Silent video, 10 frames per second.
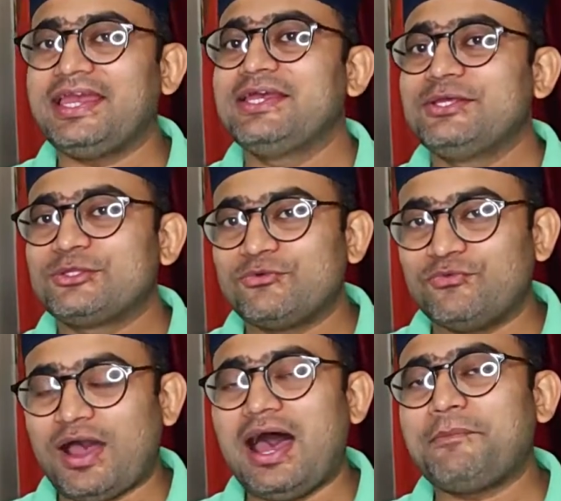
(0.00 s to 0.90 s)
है तो
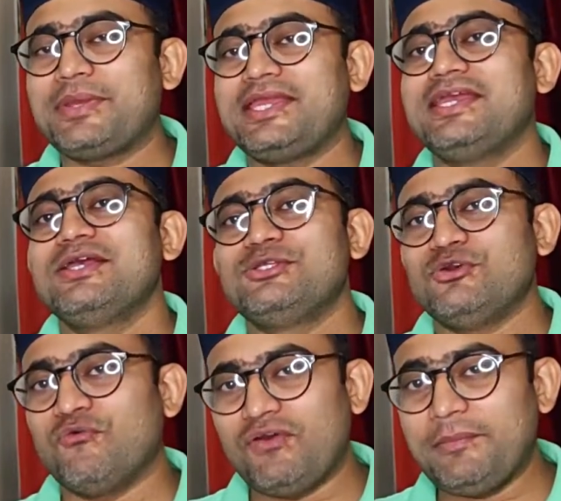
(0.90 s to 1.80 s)
वहां पे
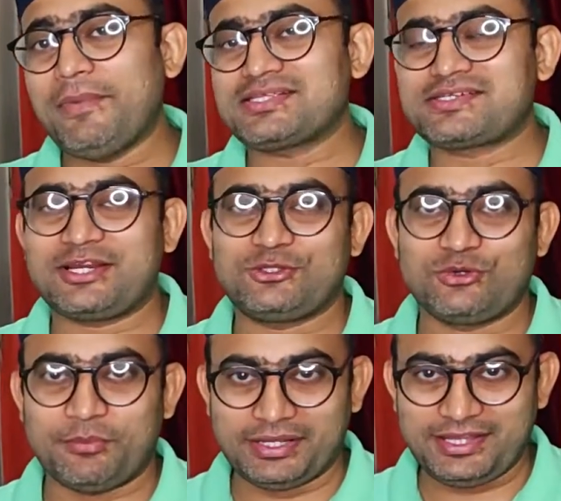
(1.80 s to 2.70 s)
जो वेब मास्टर के
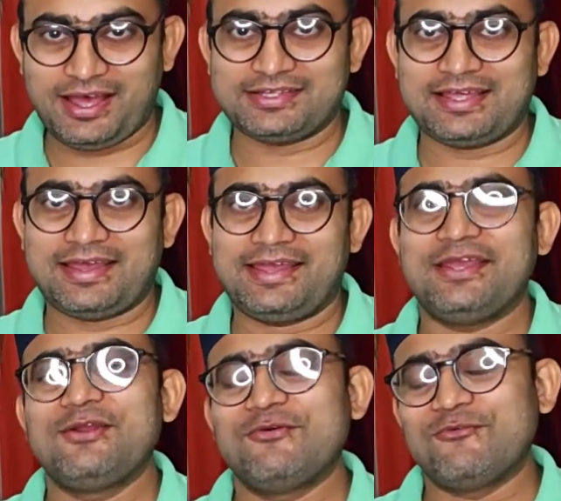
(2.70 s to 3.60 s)
थ्रू बंदा आता
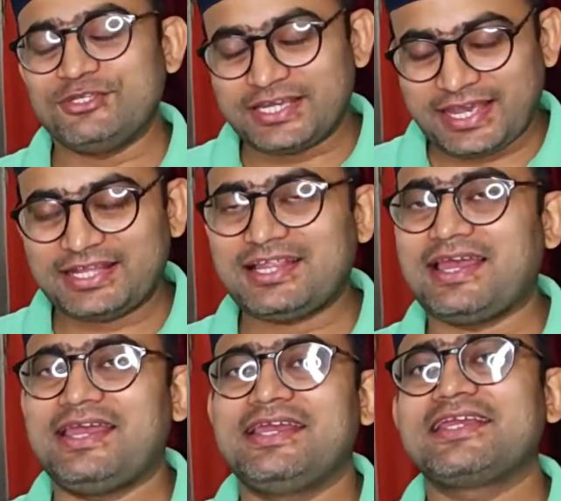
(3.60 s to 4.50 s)
है वो ये
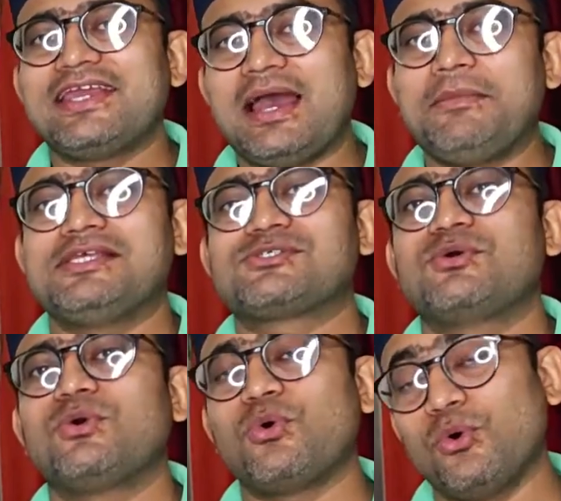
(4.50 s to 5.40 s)
कहता है कि हमें
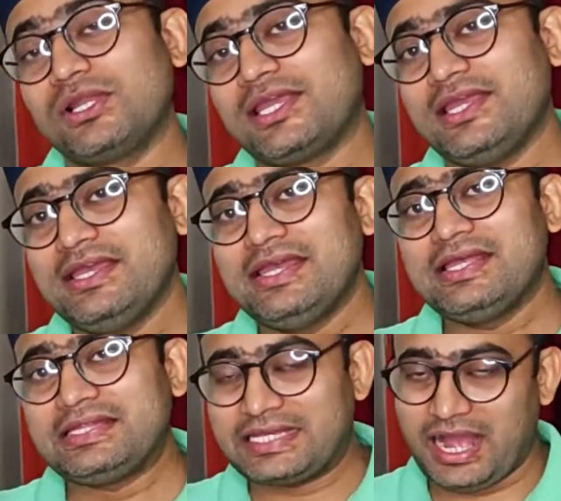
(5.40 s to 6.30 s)
इसको खोल के
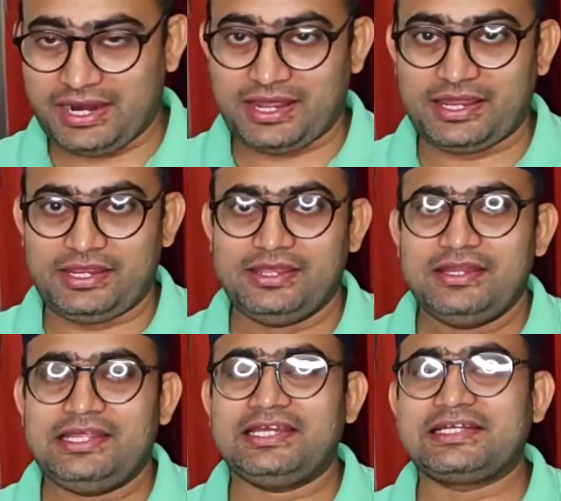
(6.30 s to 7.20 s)
दिखाना है
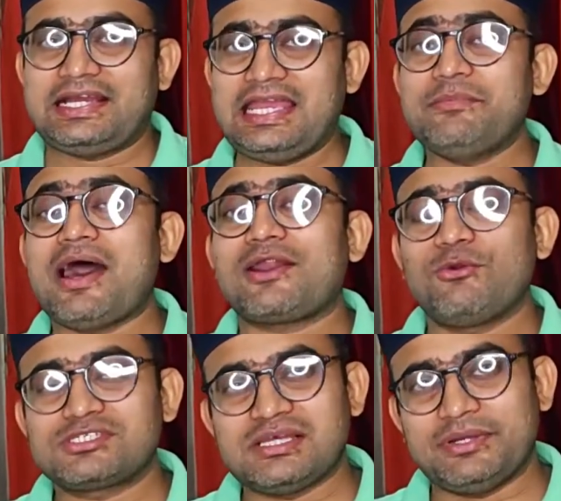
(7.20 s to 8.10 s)
लेकिन कई
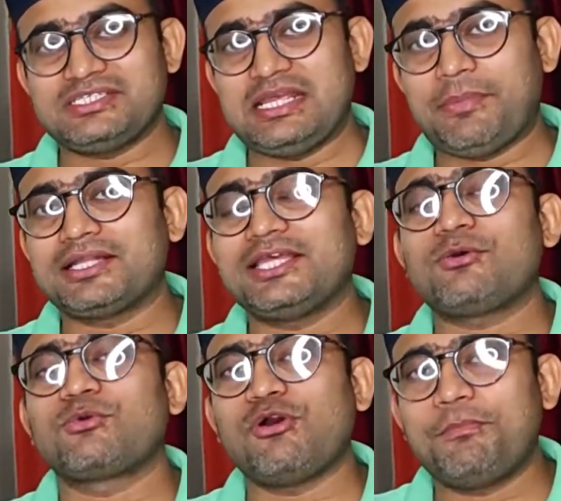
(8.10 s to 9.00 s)
बार लोग समझ नहीं
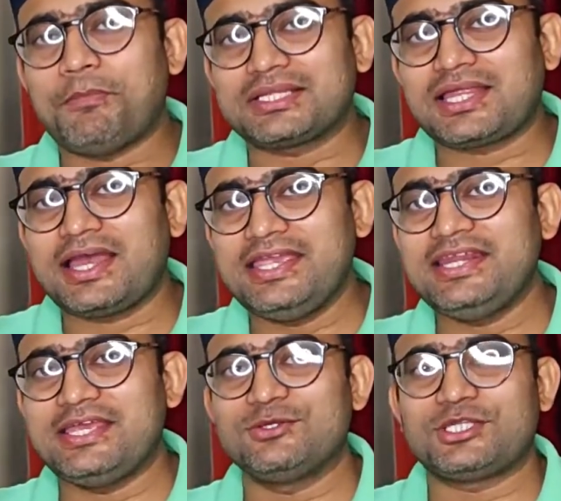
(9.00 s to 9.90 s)
पाते और उनको पता
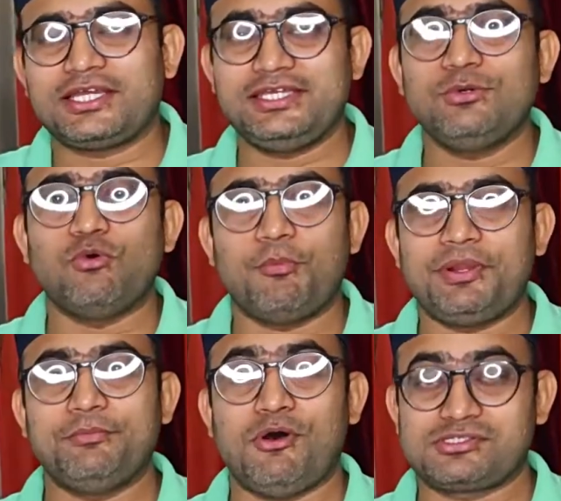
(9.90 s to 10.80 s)
ही नहीं होता कि ये
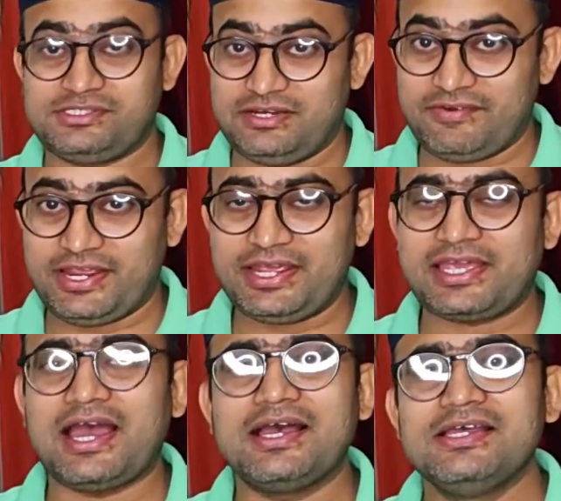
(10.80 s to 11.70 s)
ओपन बॉक्स डिलीवरी
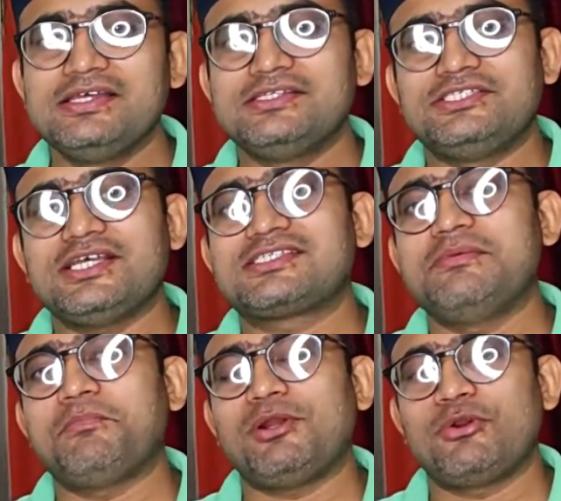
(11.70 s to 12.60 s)
है क्या जस्ट
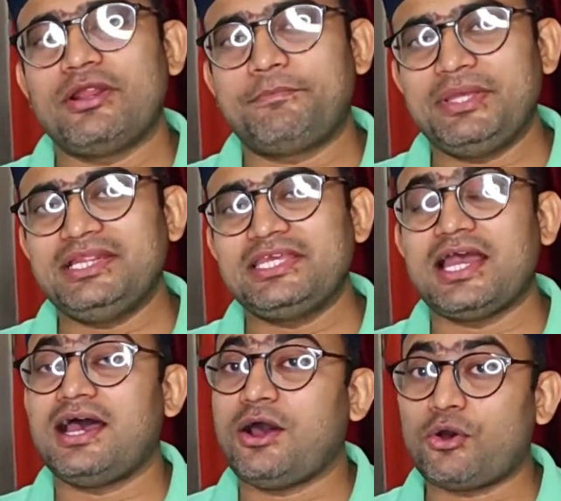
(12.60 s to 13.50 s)
सिंपल उन्होंने पिन
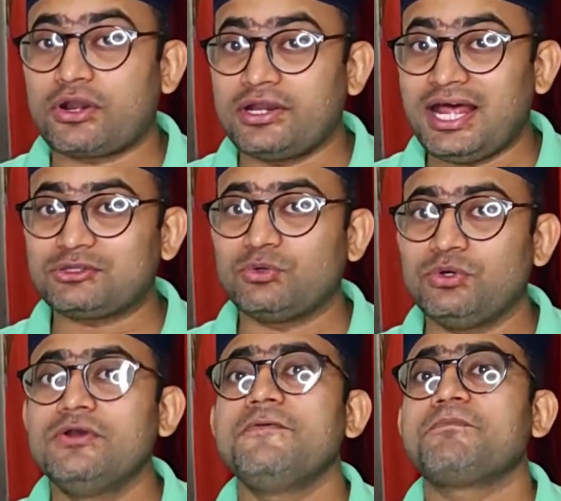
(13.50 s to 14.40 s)
दिया और ना
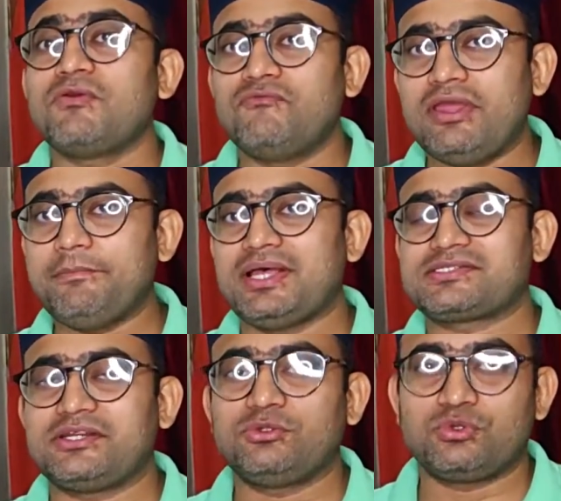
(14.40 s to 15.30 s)
तो वेब
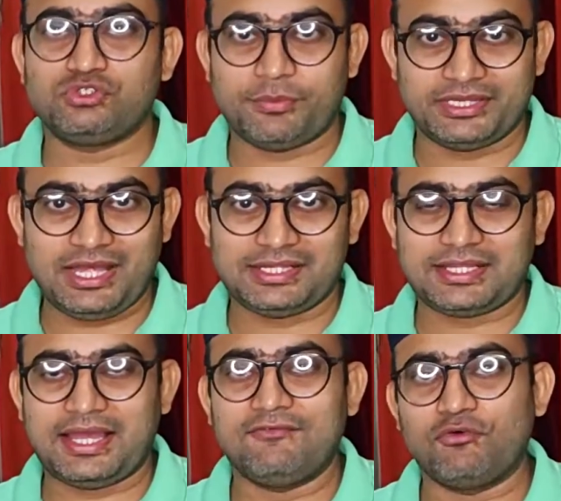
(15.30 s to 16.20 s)
मास्टर के थ्रू जो बंदा
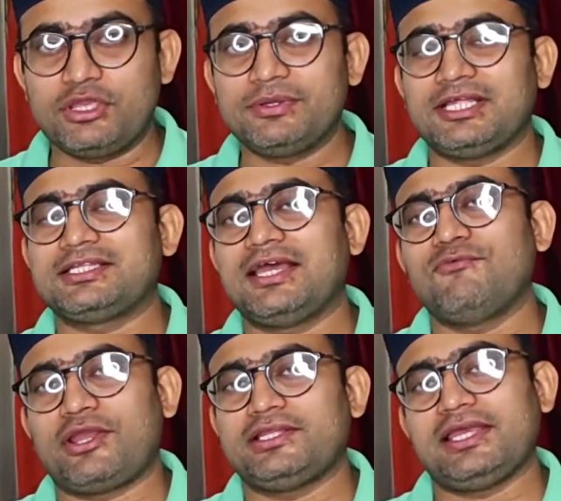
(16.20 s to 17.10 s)
आता है वो ही बताता
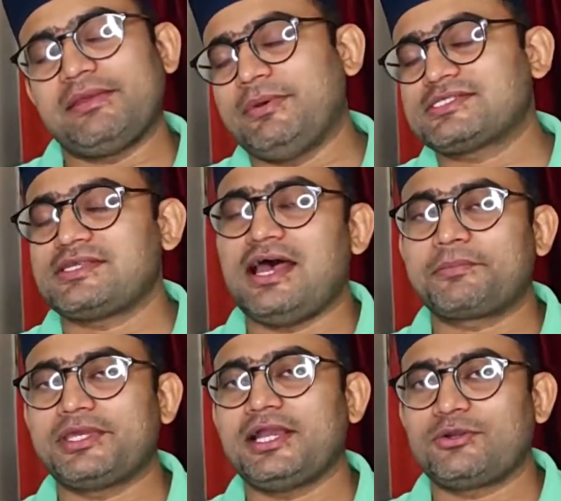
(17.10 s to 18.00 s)
है वो कहता है कि बस
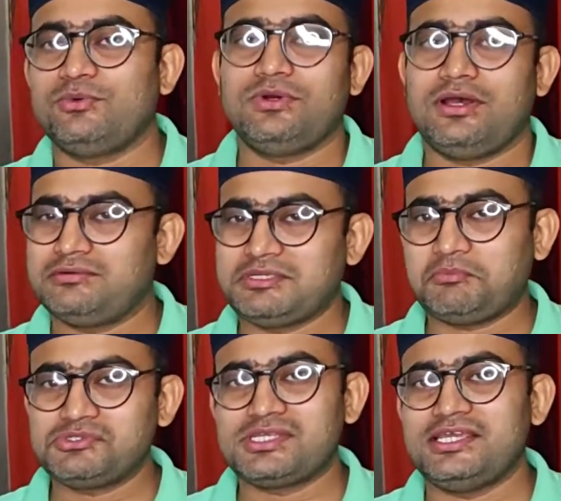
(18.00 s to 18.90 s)
आप क्या करो
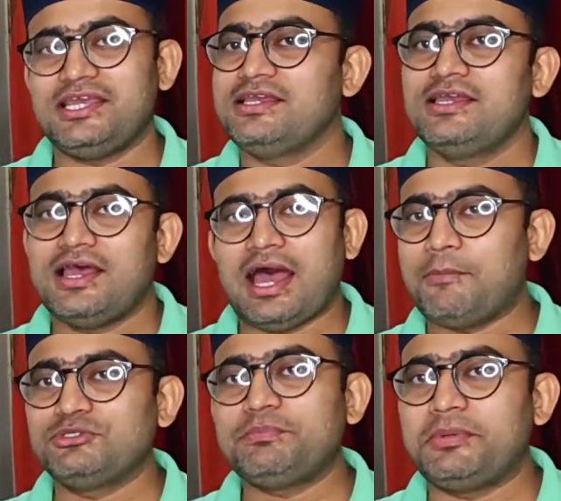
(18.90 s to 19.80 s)
सब कुछ सही है
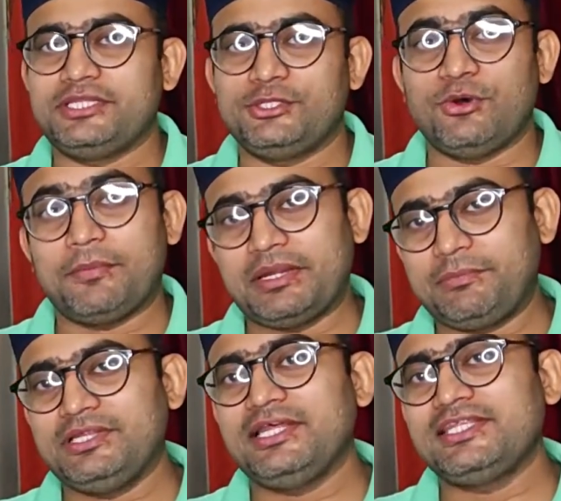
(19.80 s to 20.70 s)
आप मुझे पिन दे दो
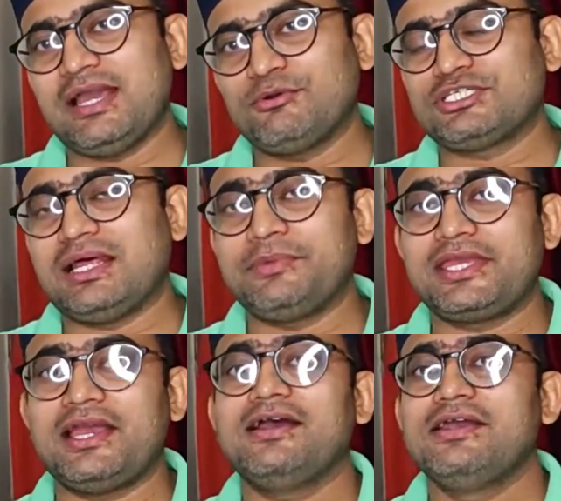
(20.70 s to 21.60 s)
आपने पिन दे दिया वो चला
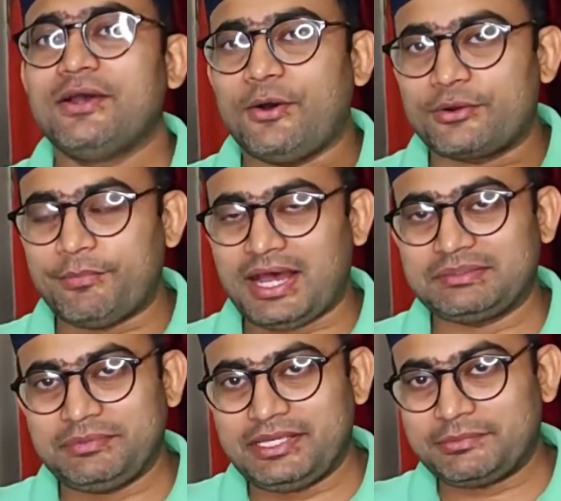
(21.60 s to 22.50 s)
भी गया और
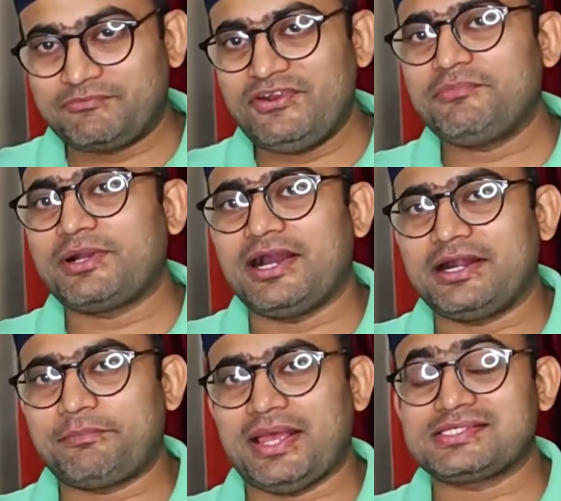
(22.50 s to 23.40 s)
बाद में
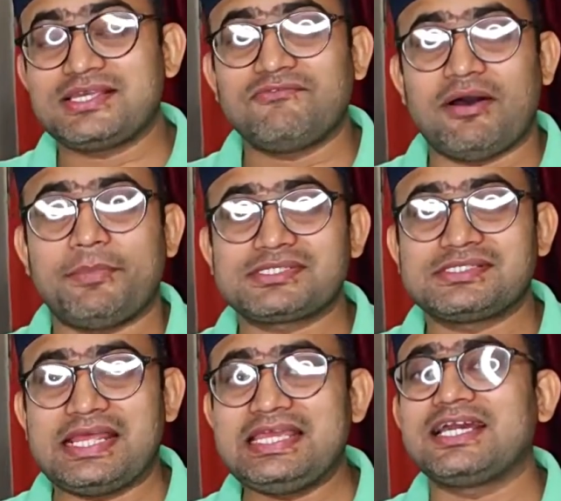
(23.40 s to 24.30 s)
फ्लिपकार्ट पैसे
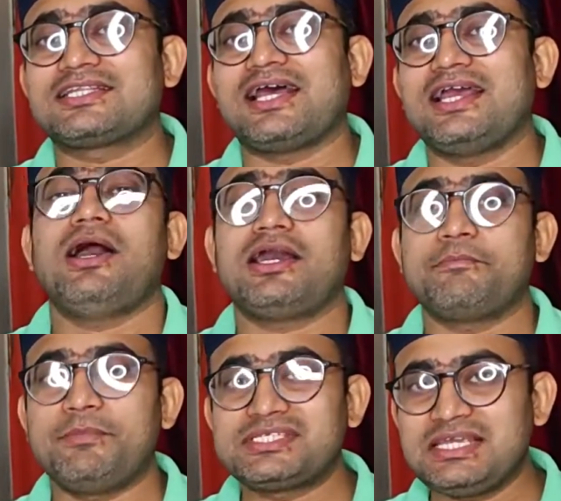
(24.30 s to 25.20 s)
वापस नहीं करता है
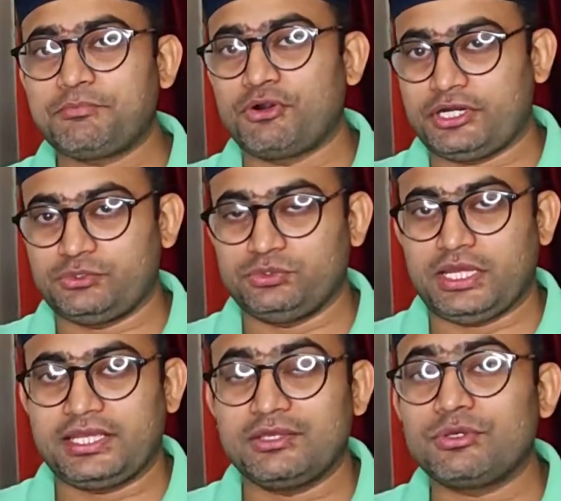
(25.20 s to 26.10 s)
अगर मिसिंग प्रोडक्ट
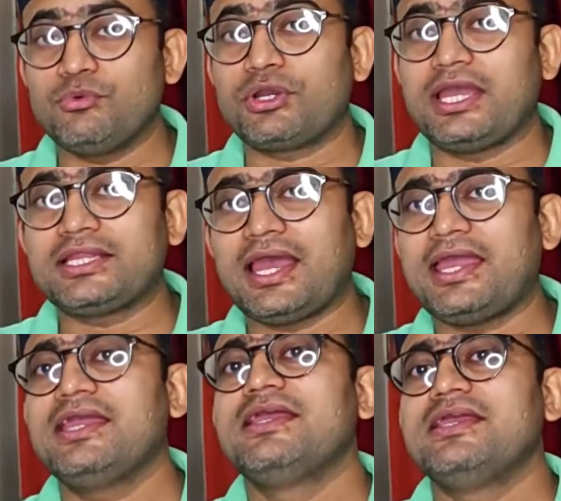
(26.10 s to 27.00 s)
होता है क्योंकि वो कहता
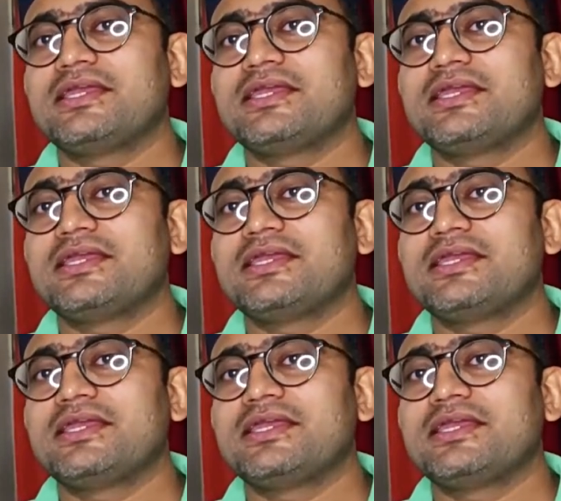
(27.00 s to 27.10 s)
है